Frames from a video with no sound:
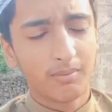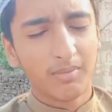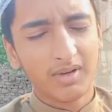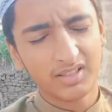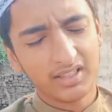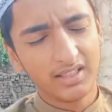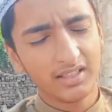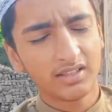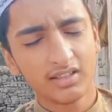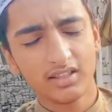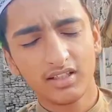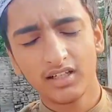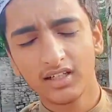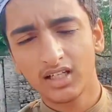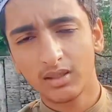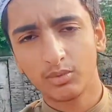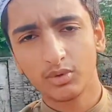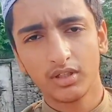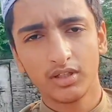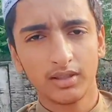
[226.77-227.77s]
बस इस दिल
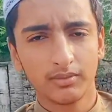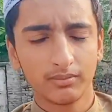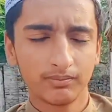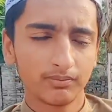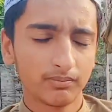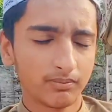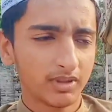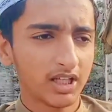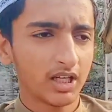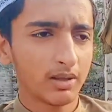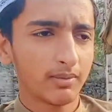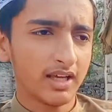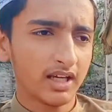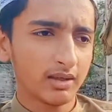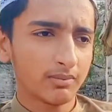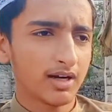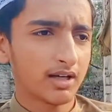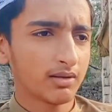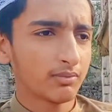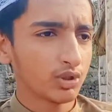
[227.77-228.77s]
का मुझे ना मतलब
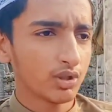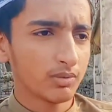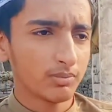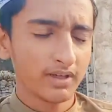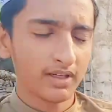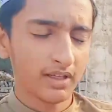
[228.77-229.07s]
एक बार मुझे